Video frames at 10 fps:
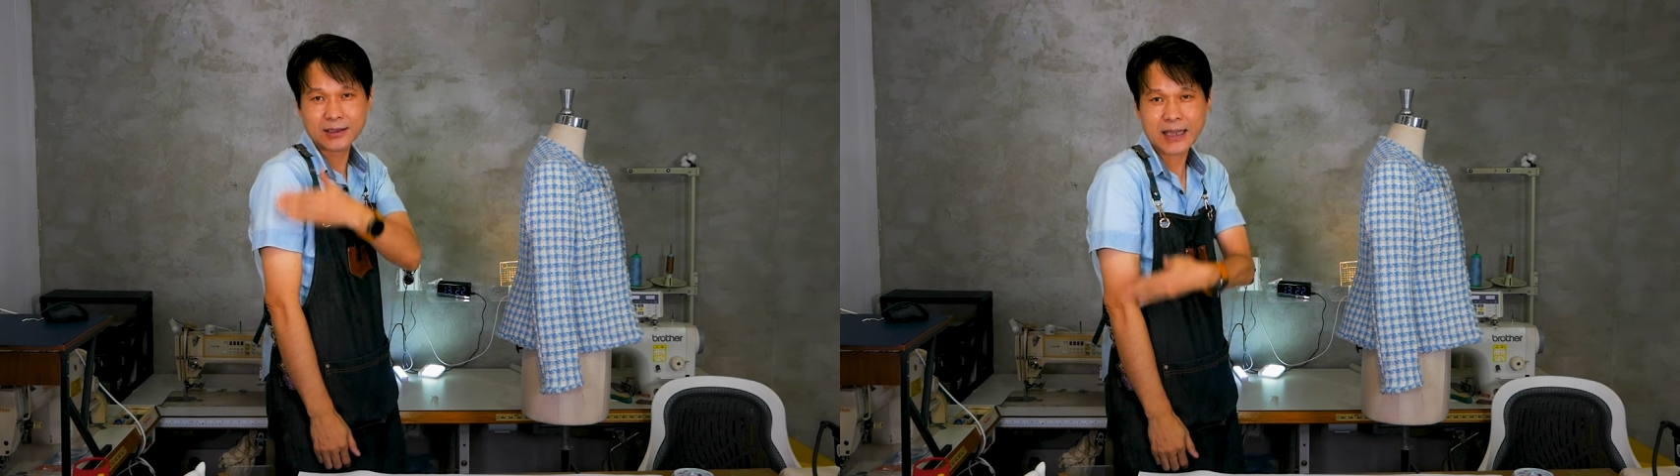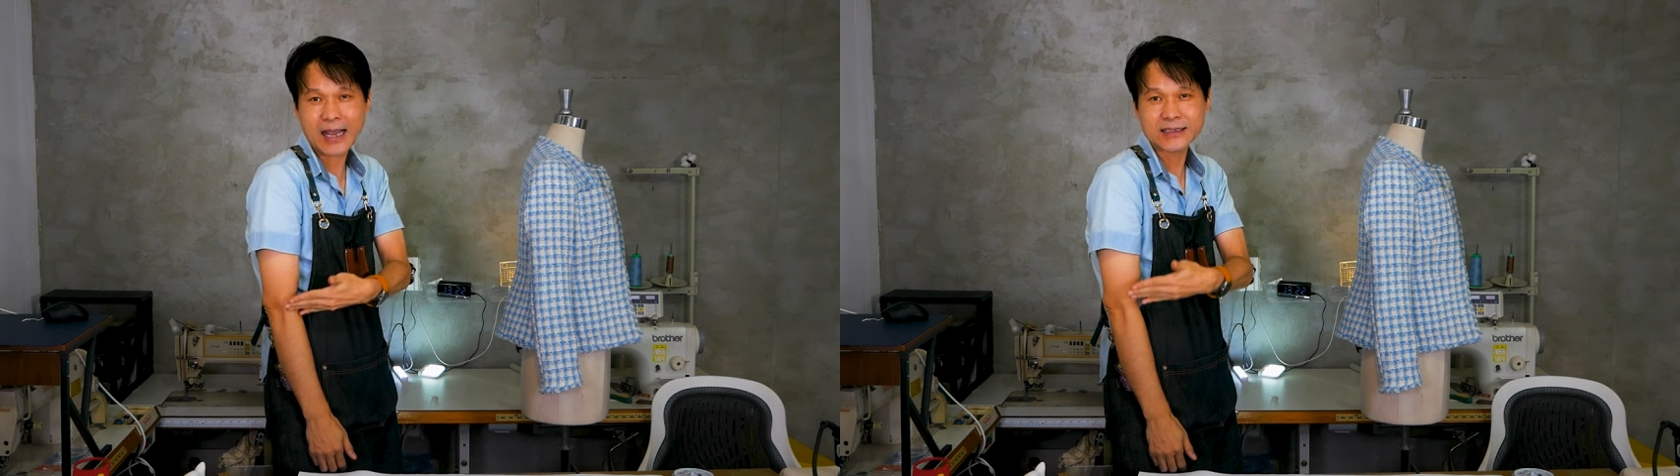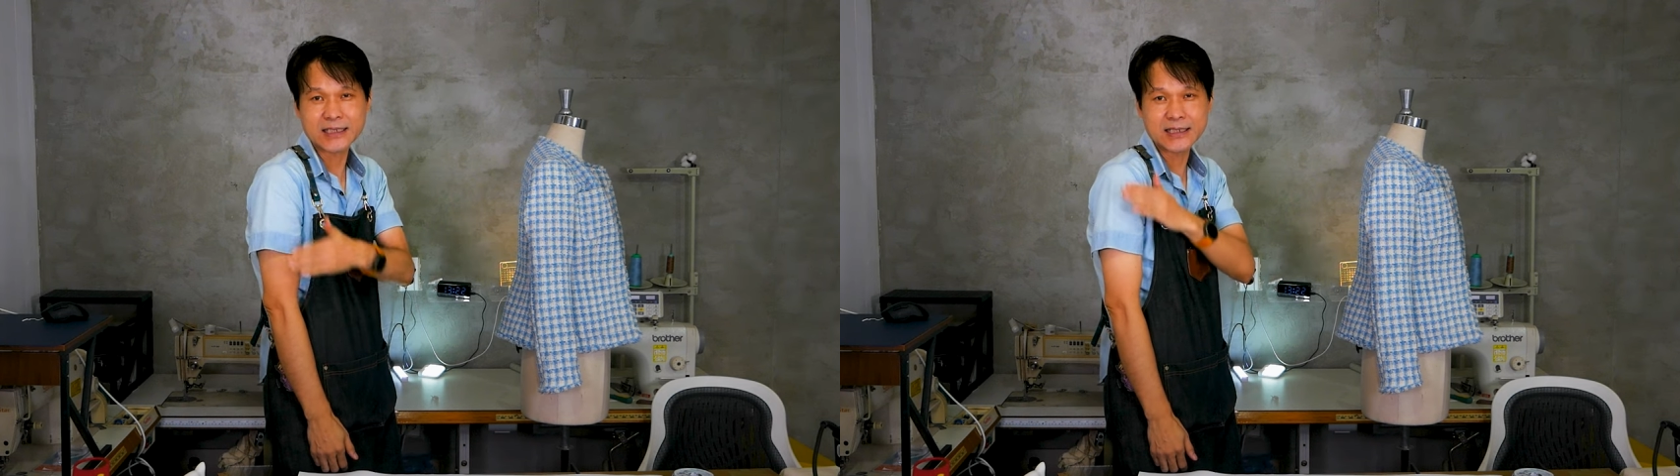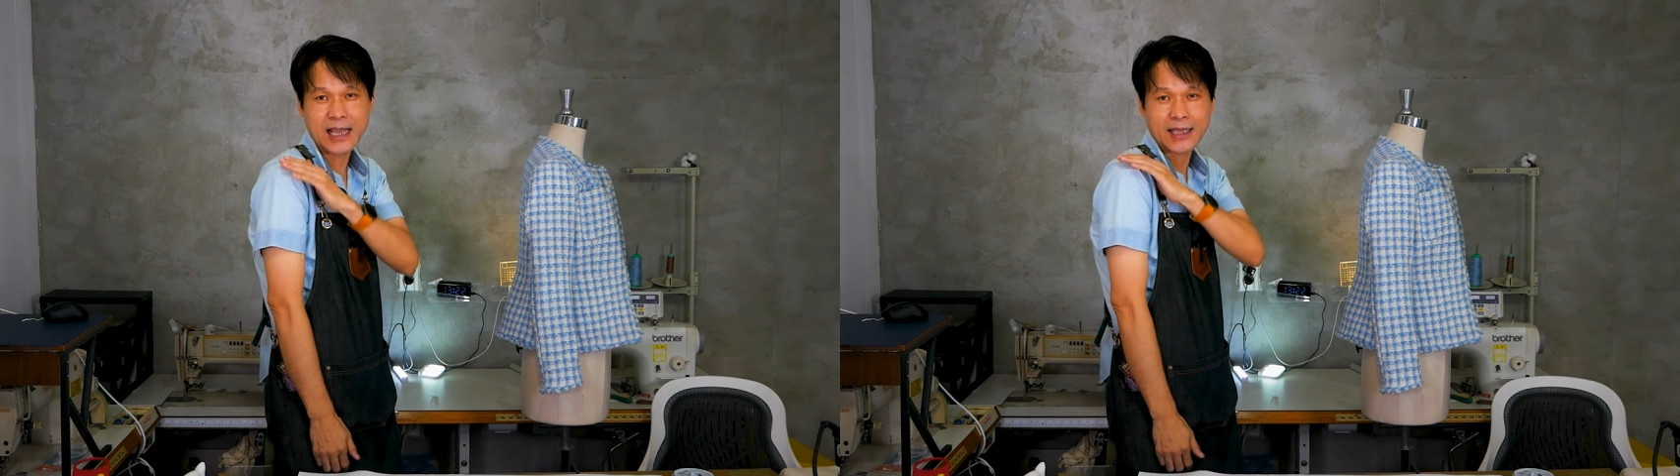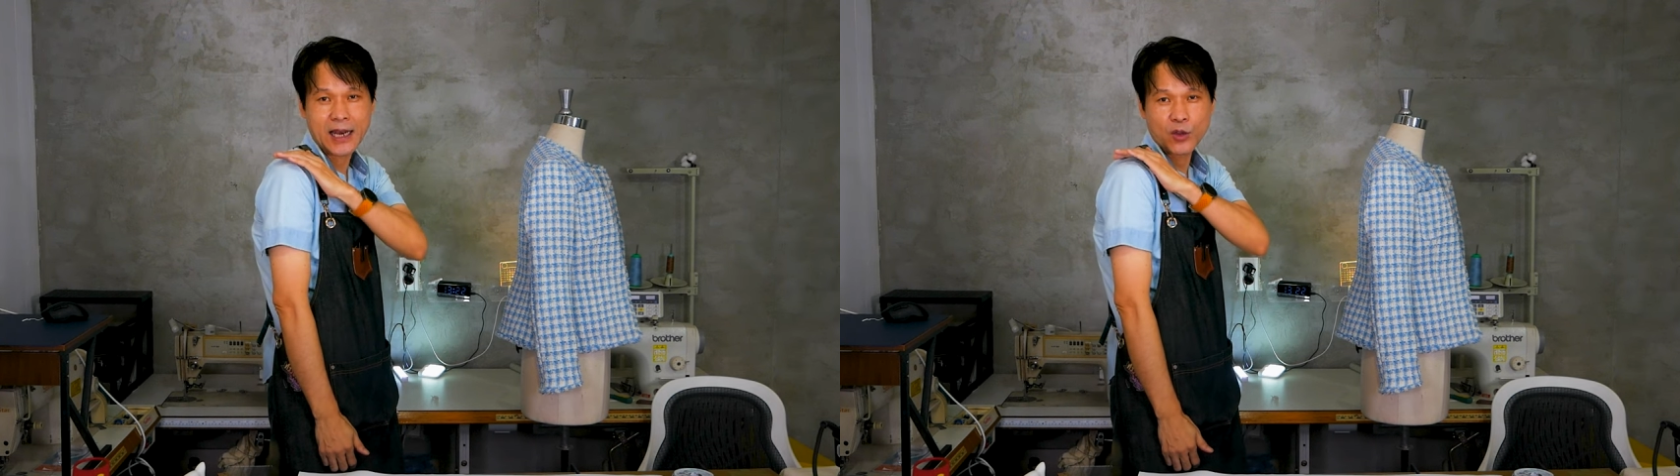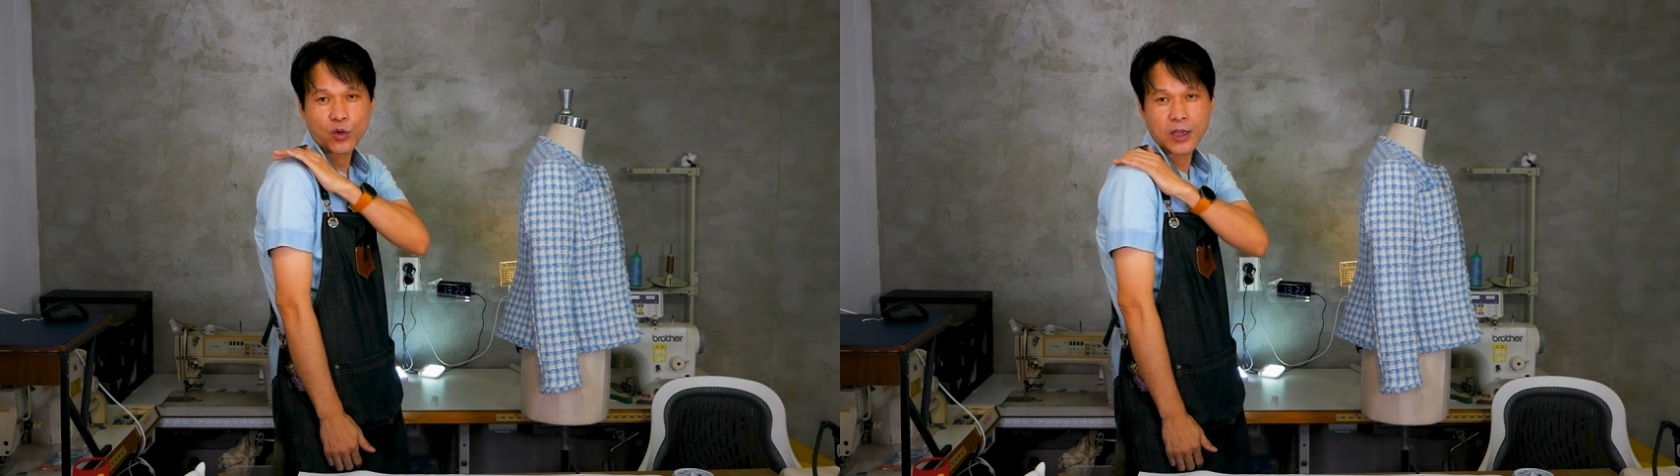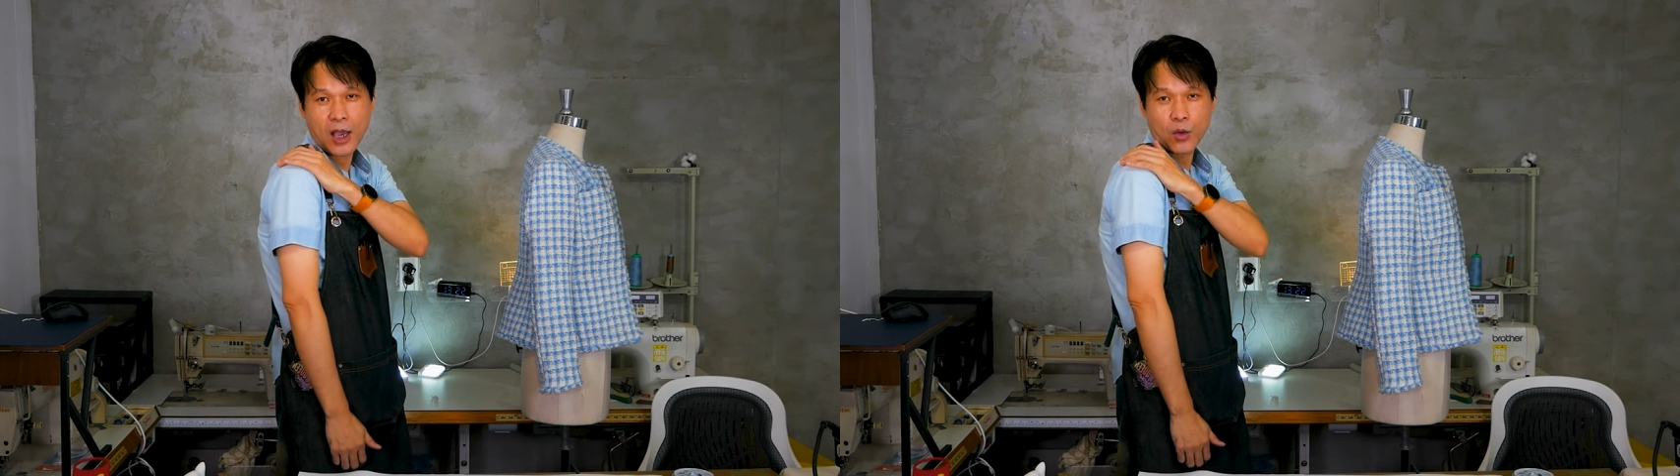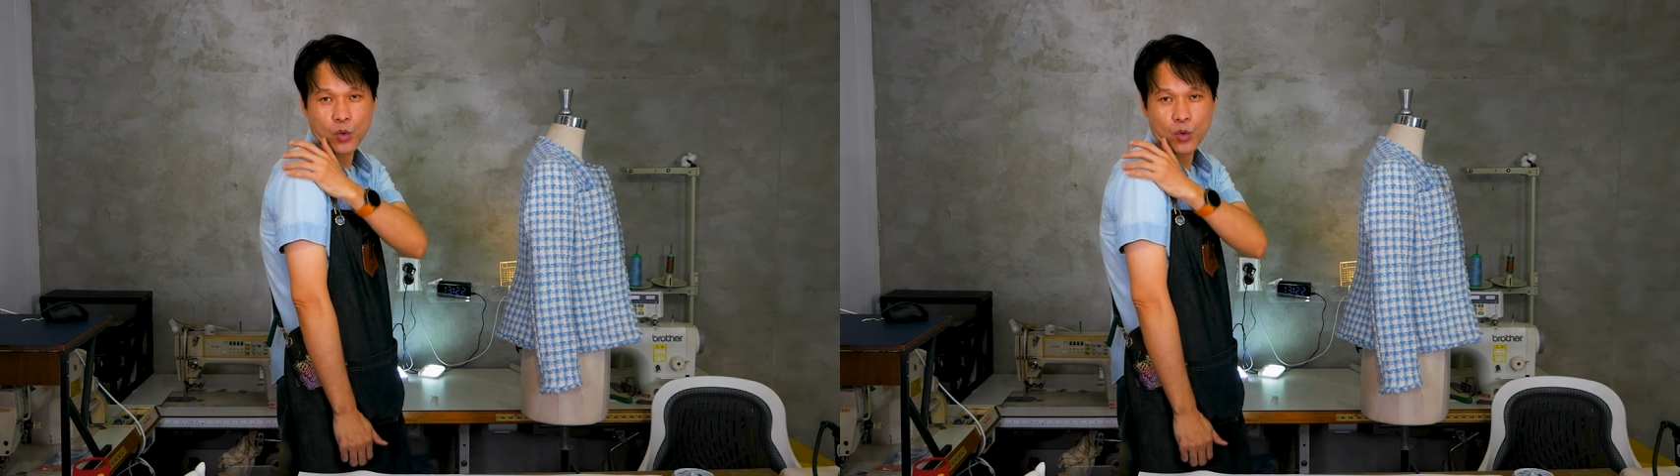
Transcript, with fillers: 각진이 아니라 여기가